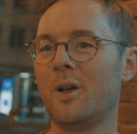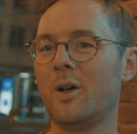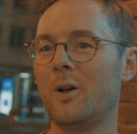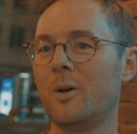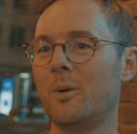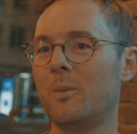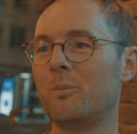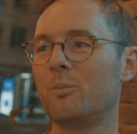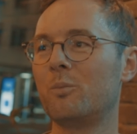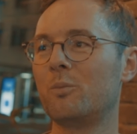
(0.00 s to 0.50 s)

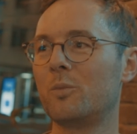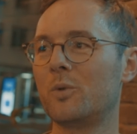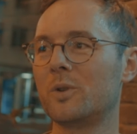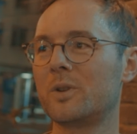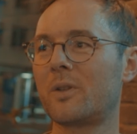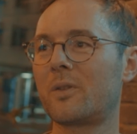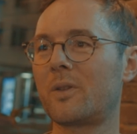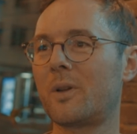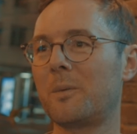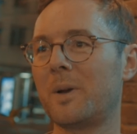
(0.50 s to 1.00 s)
Ähm,
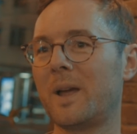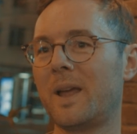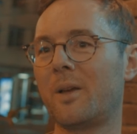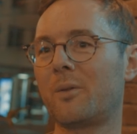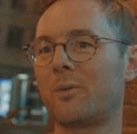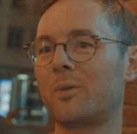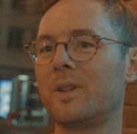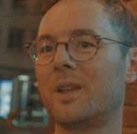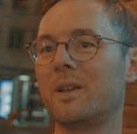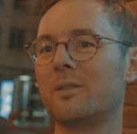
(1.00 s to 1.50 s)
das ist aber eher
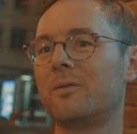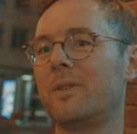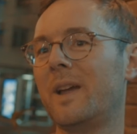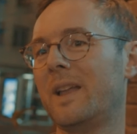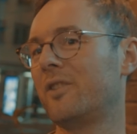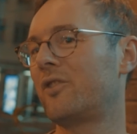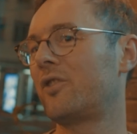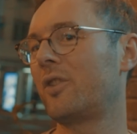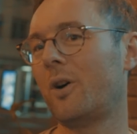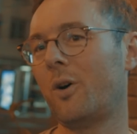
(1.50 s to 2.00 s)
so die
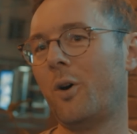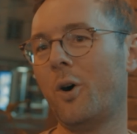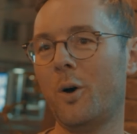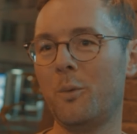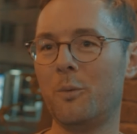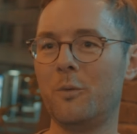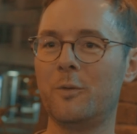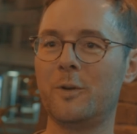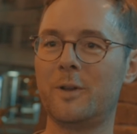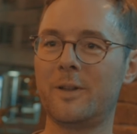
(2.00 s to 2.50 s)

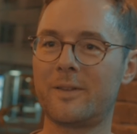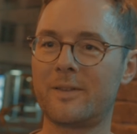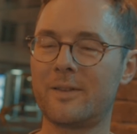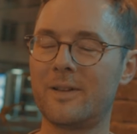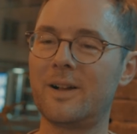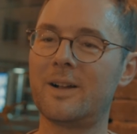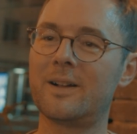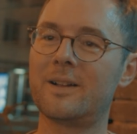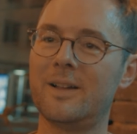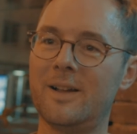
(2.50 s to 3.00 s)
Adventure-Räume, würde ich
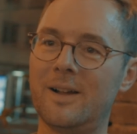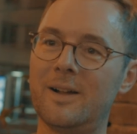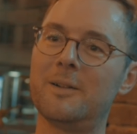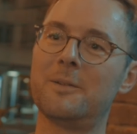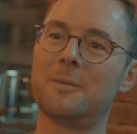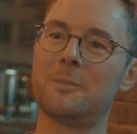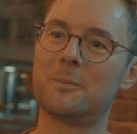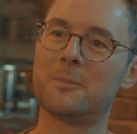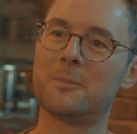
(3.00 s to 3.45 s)
sagen, ja.